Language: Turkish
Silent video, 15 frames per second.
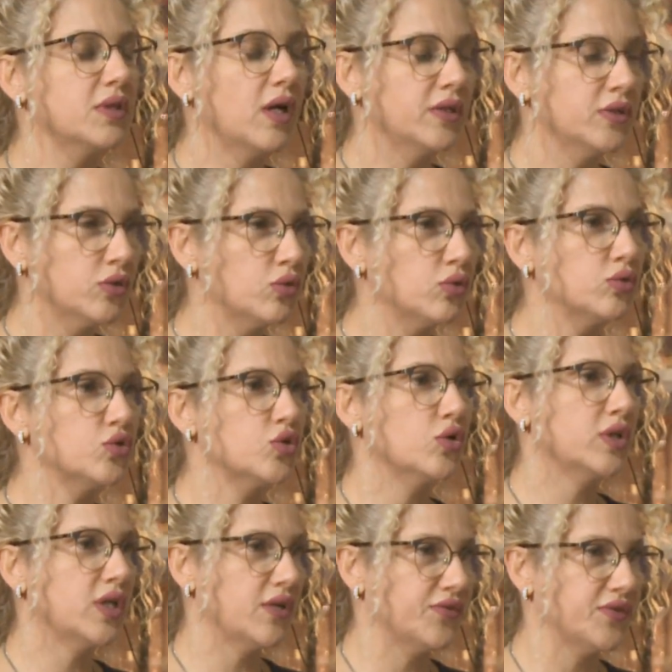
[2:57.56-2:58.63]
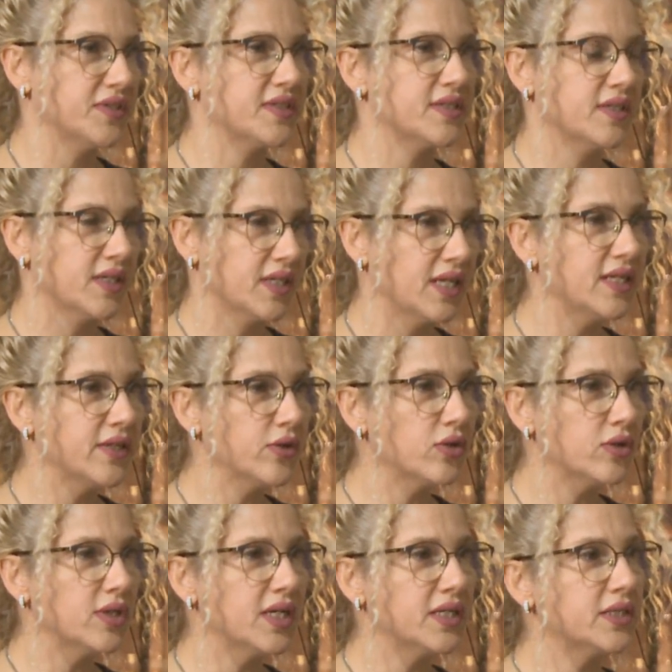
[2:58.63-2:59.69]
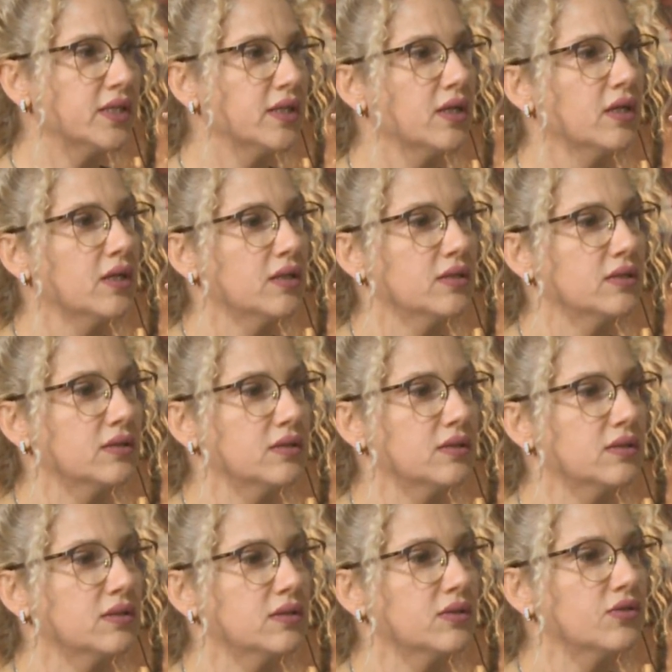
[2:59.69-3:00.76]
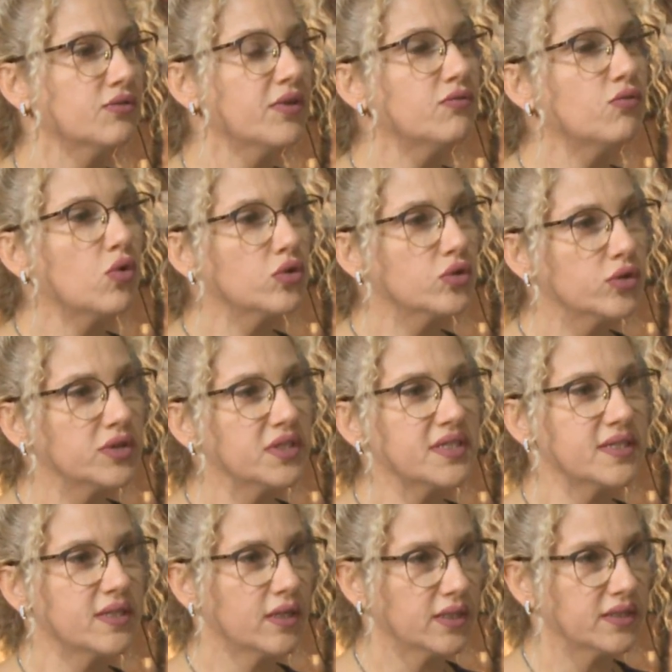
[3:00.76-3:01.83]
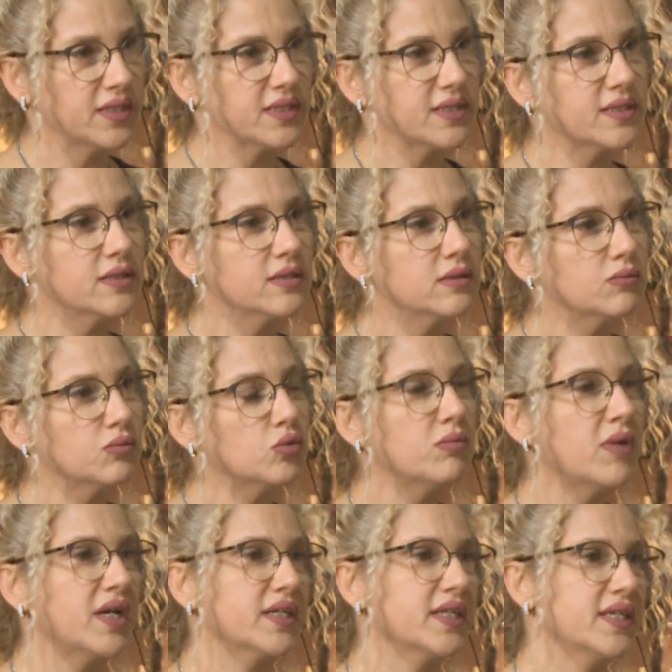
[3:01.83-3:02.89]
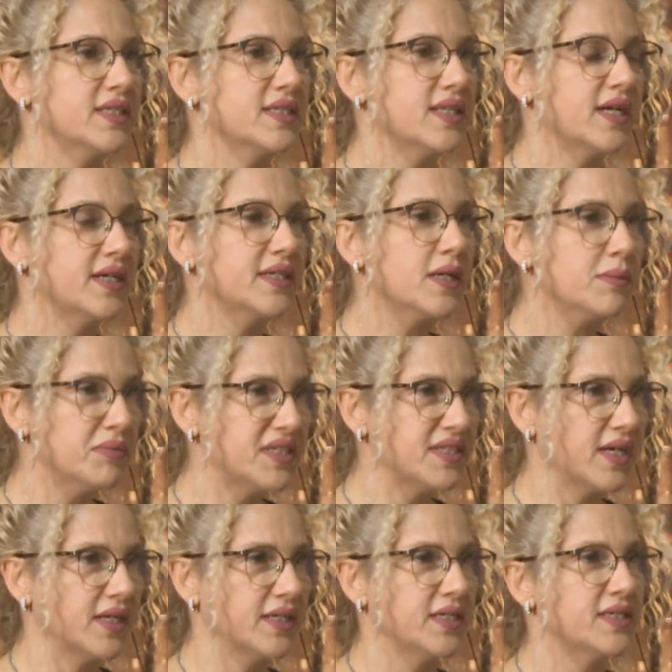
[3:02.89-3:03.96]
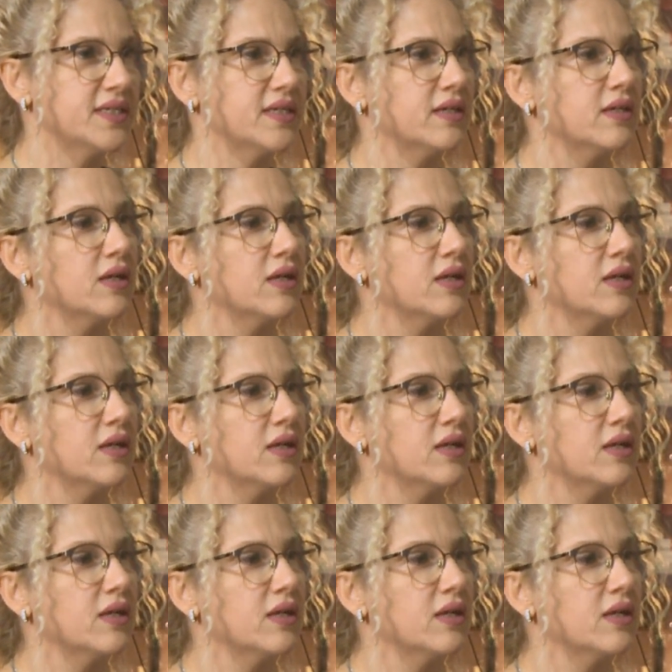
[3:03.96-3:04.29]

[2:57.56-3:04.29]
Anadolu coğrafyasına geliyorlar ee, ve Vordonisi adası bu merkezlerden bir tanesi.